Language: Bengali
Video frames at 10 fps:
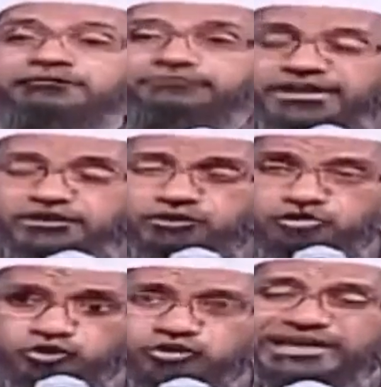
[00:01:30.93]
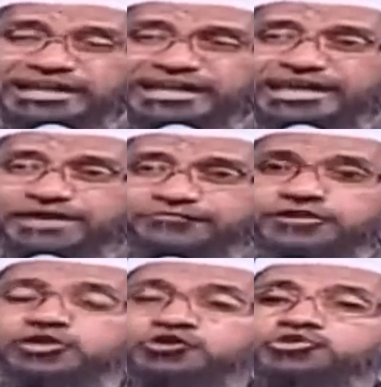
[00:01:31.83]
আর কারো কবরে গেলে
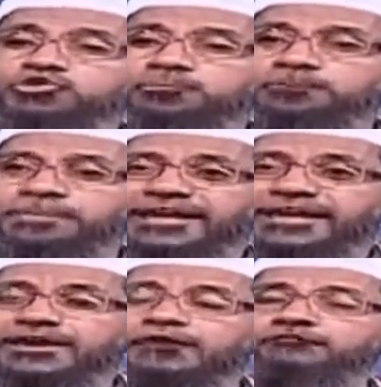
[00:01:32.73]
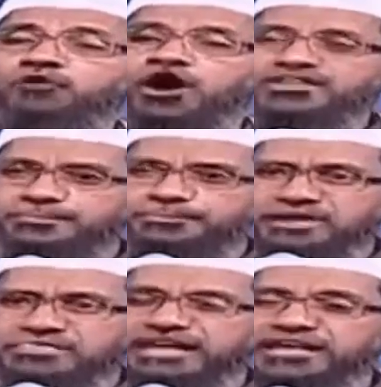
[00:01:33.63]
তার জন্য প্রার্থনা
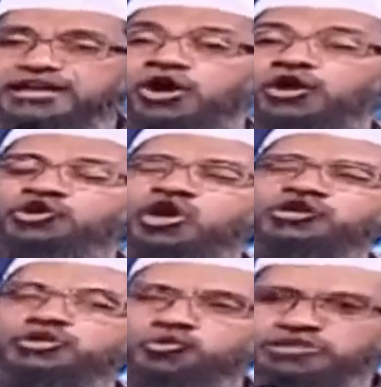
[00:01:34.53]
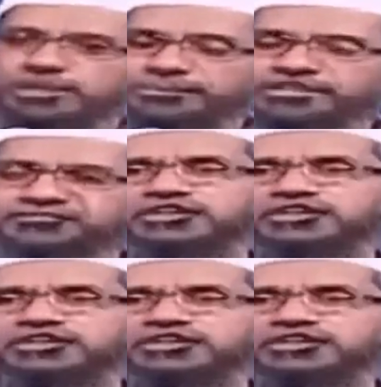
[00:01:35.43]
করবেন তার কাছে বা তার